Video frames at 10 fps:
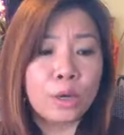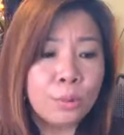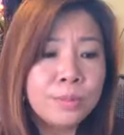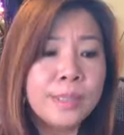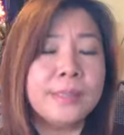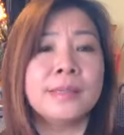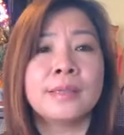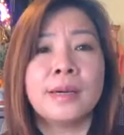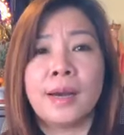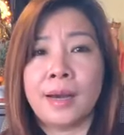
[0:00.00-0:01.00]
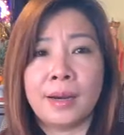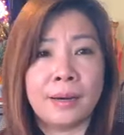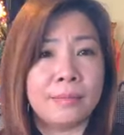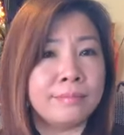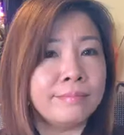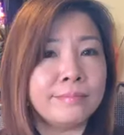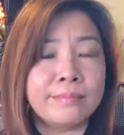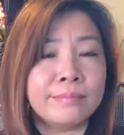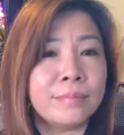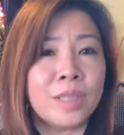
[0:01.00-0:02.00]
cúng dường uh,
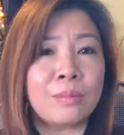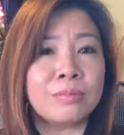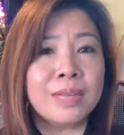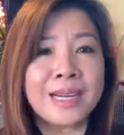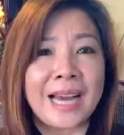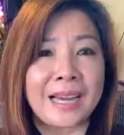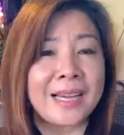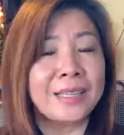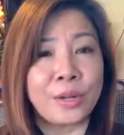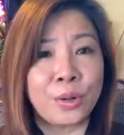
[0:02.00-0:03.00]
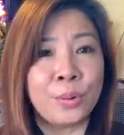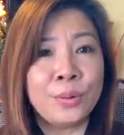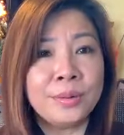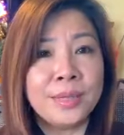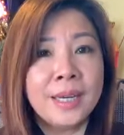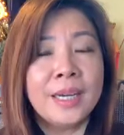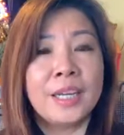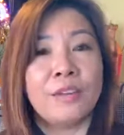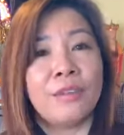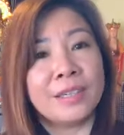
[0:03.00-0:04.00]
trong tất cả các tình huống
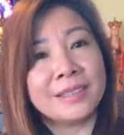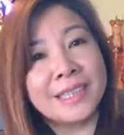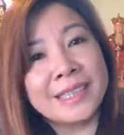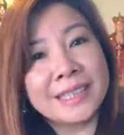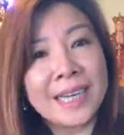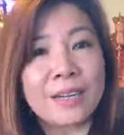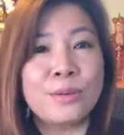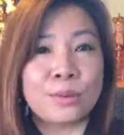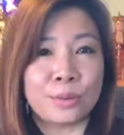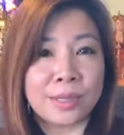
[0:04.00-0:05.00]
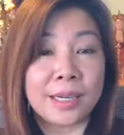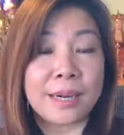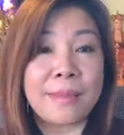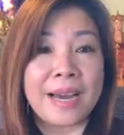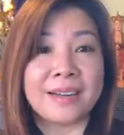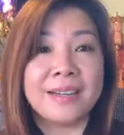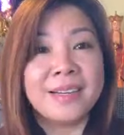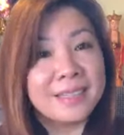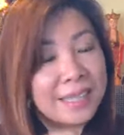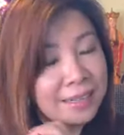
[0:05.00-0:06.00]
thì vân tin chắc luôn cuộc đời các bạn
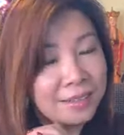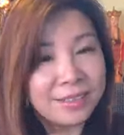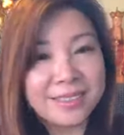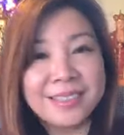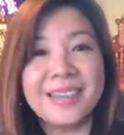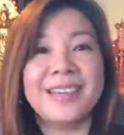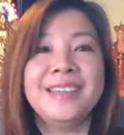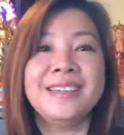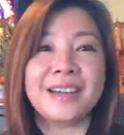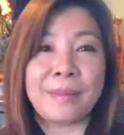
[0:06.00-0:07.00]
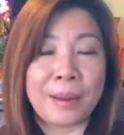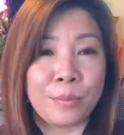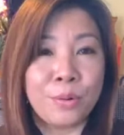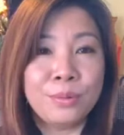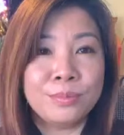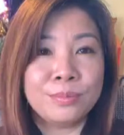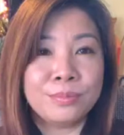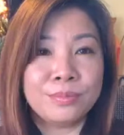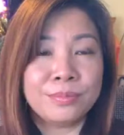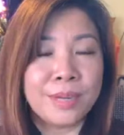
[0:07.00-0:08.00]
sẽ được như ý như các bạn muốn
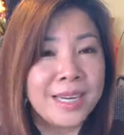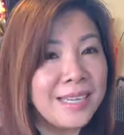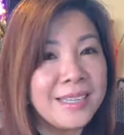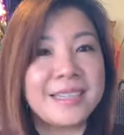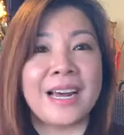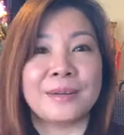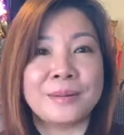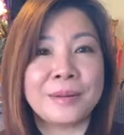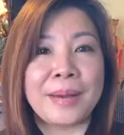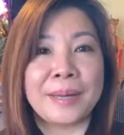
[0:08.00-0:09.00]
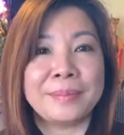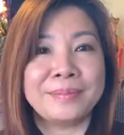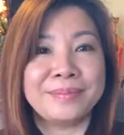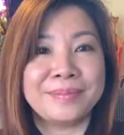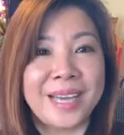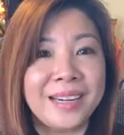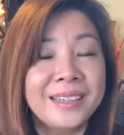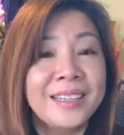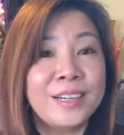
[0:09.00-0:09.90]
y như rằng luôn các bạn ha